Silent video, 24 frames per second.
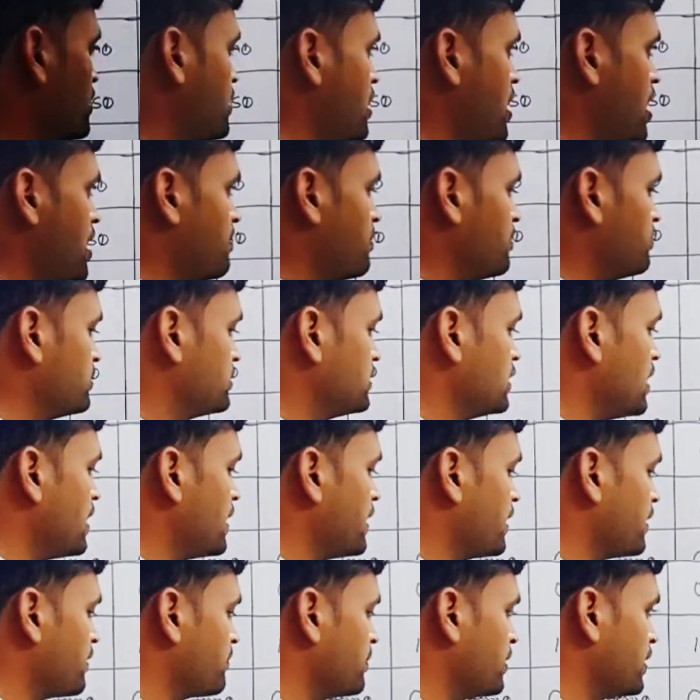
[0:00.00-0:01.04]
यानी यहाँ पे बचा
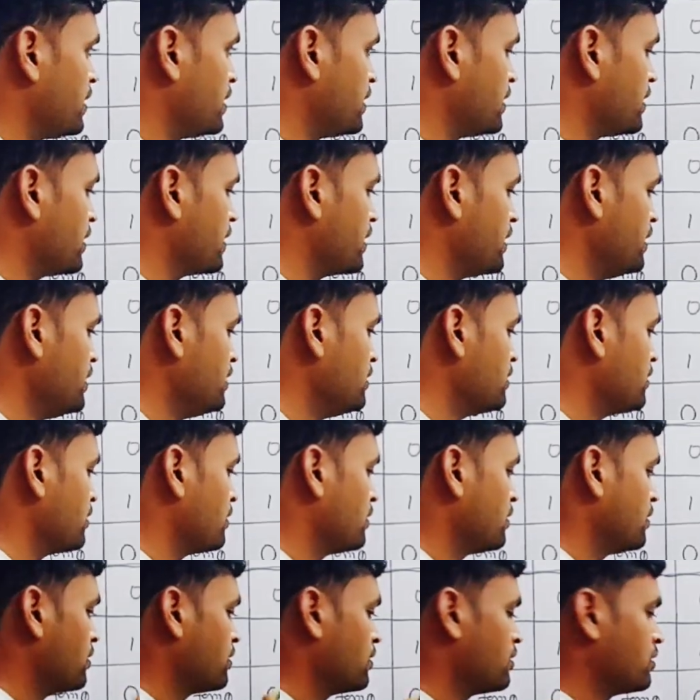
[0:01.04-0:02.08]
एक बटे करनी
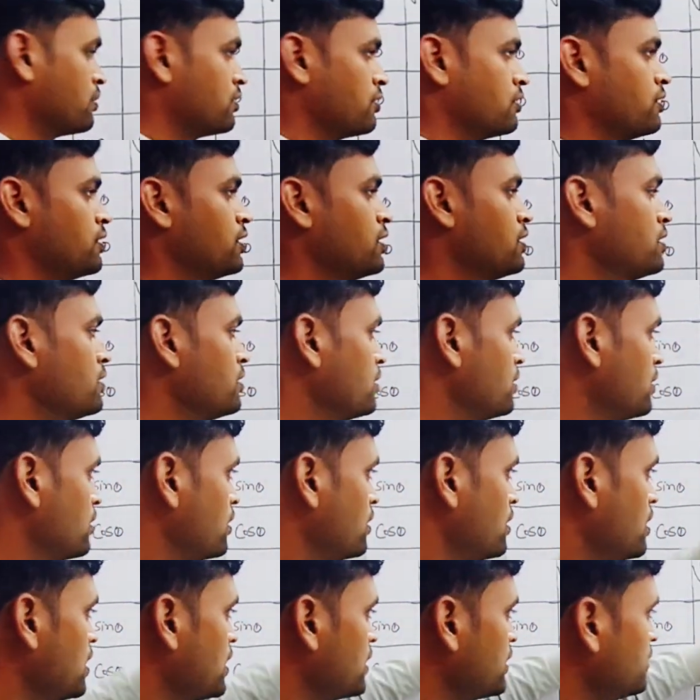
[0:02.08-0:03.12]
तीन
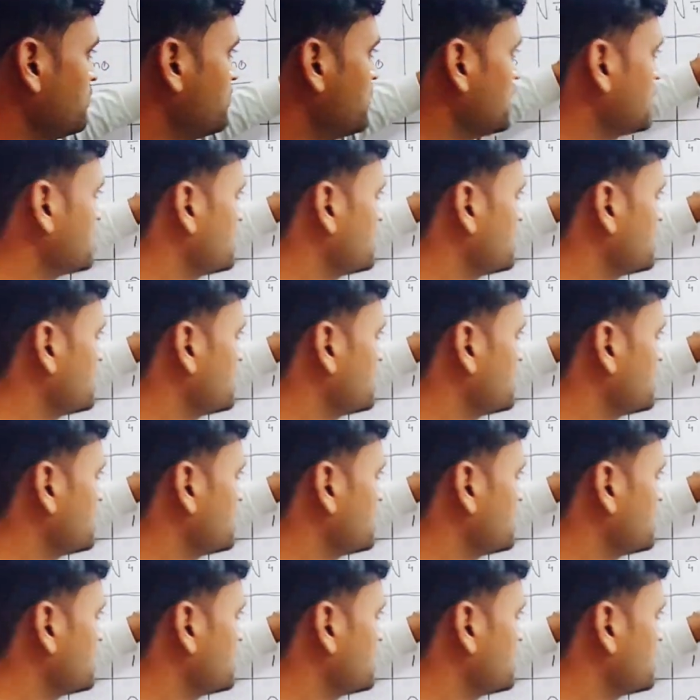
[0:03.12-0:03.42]
अगली